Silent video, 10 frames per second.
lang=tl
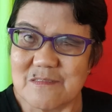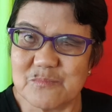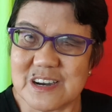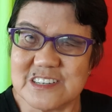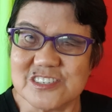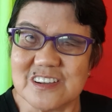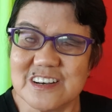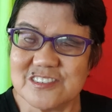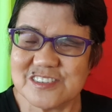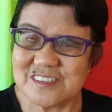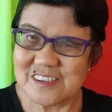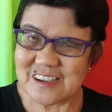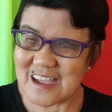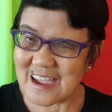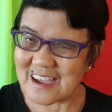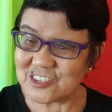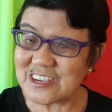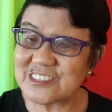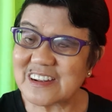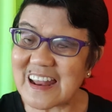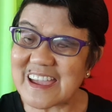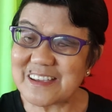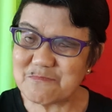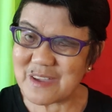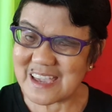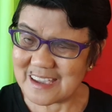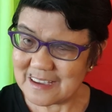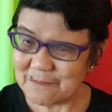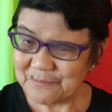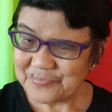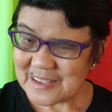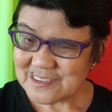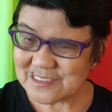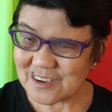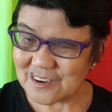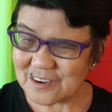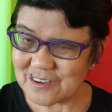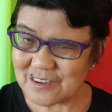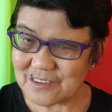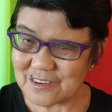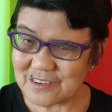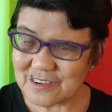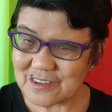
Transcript: persons, nga, just like me. So,